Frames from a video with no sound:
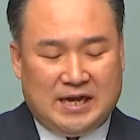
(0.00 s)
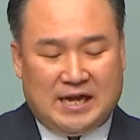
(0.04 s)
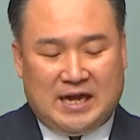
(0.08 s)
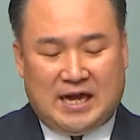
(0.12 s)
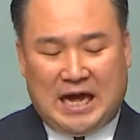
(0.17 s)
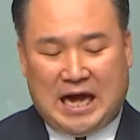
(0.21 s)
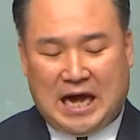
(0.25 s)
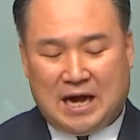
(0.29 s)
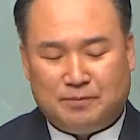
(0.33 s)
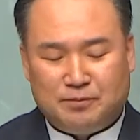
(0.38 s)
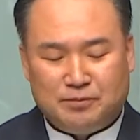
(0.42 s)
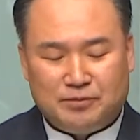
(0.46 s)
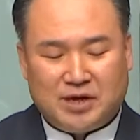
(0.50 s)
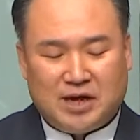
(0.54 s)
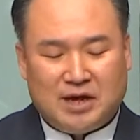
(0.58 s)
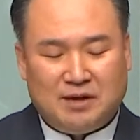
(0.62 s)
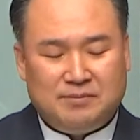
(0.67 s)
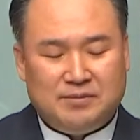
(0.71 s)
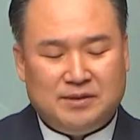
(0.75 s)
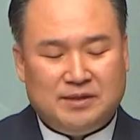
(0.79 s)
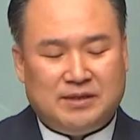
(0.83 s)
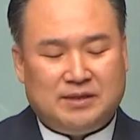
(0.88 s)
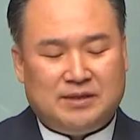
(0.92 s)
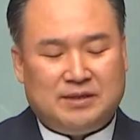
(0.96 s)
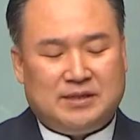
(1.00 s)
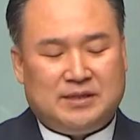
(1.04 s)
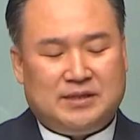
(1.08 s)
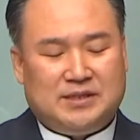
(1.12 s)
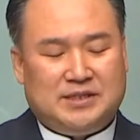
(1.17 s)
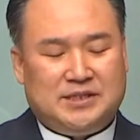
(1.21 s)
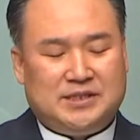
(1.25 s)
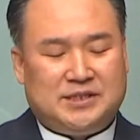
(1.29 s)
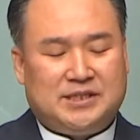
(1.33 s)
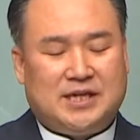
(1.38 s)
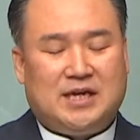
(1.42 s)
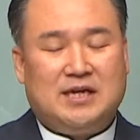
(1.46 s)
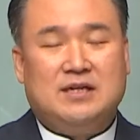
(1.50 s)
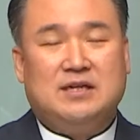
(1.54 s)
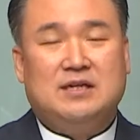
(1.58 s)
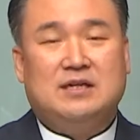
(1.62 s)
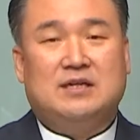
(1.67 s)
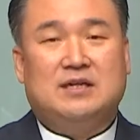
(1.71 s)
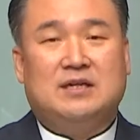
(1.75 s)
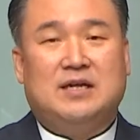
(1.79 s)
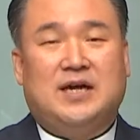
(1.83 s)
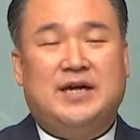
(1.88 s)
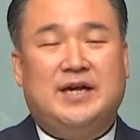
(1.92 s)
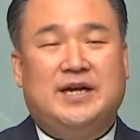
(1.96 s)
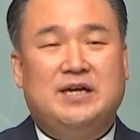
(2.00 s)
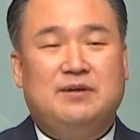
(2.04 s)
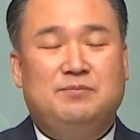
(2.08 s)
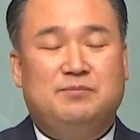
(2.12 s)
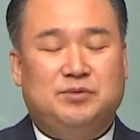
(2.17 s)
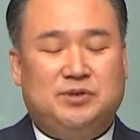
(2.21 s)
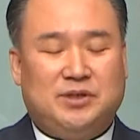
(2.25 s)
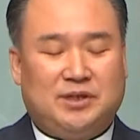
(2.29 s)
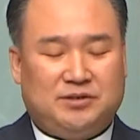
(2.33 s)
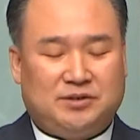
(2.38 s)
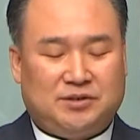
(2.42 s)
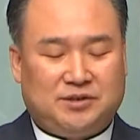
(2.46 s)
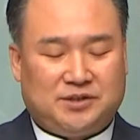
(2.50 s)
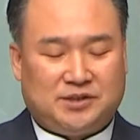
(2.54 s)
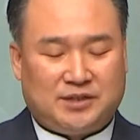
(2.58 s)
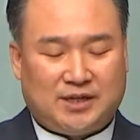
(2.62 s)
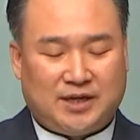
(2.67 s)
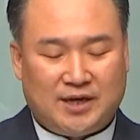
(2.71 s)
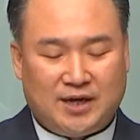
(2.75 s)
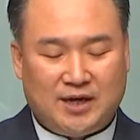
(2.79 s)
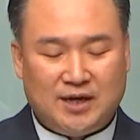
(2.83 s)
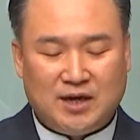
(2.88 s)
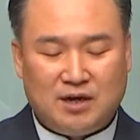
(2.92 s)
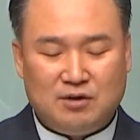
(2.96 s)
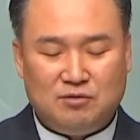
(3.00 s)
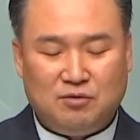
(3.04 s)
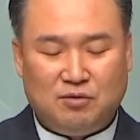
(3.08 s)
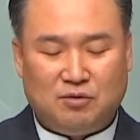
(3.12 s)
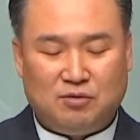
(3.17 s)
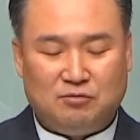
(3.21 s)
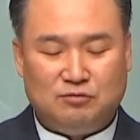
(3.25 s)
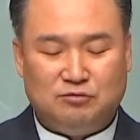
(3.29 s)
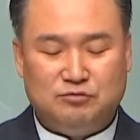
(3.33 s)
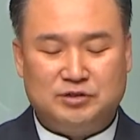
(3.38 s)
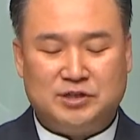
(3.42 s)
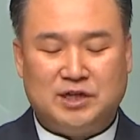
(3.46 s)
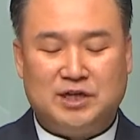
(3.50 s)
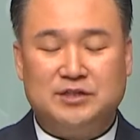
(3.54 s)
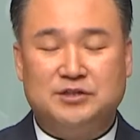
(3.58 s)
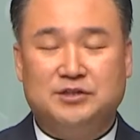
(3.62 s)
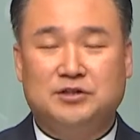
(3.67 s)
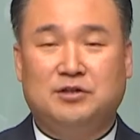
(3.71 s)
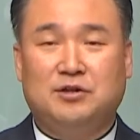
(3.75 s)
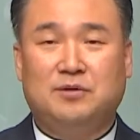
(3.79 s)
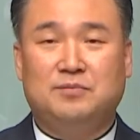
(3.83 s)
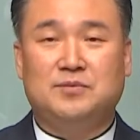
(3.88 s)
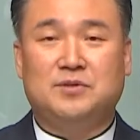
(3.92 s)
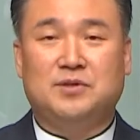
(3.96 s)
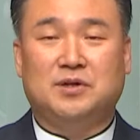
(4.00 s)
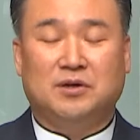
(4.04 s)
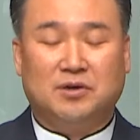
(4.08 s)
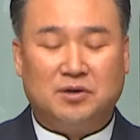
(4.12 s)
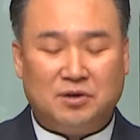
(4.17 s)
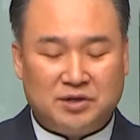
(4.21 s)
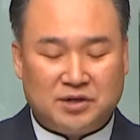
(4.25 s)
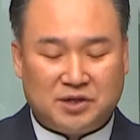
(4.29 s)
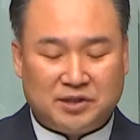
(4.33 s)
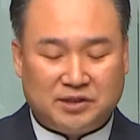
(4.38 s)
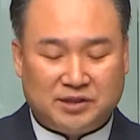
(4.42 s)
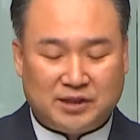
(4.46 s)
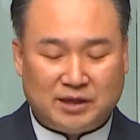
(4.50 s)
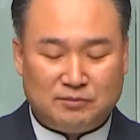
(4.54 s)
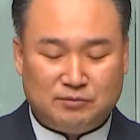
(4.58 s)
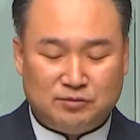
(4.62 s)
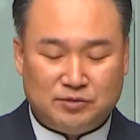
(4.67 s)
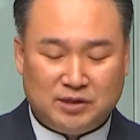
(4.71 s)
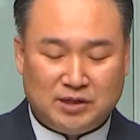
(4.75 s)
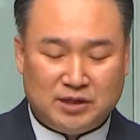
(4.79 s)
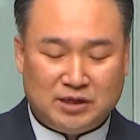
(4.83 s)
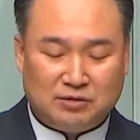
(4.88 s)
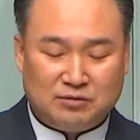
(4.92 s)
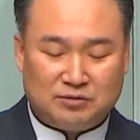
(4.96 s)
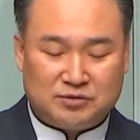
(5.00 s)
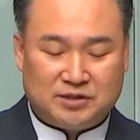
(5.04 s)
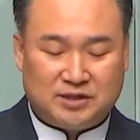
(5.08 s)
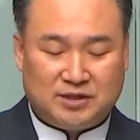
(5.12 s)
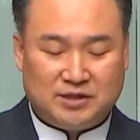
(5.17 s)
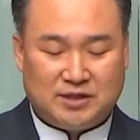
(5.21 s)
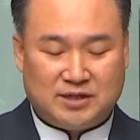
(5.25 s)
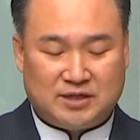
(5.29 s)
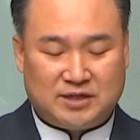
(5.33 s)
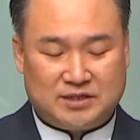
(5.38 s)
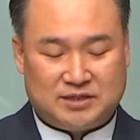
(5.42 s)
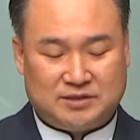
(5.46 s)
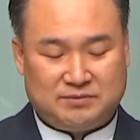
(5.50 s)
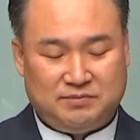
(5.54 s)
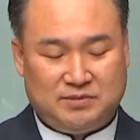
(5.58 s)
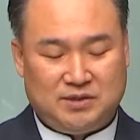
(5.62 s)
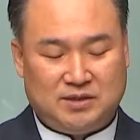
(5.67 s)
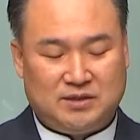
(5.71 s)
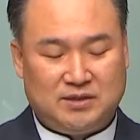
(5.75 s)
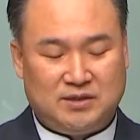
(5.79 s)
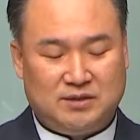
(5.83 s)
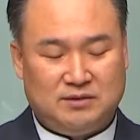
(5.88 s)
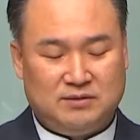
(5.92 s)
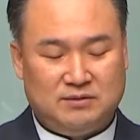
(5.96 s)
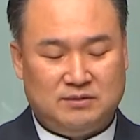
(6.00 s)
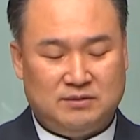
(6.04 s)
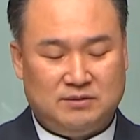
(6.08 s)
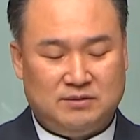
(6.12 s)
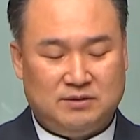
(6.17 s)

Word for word: 아브라함이 이삭을 하나님보다 더 사랑하고 우상처럼 여겼기 때문이라고 생각하십니까?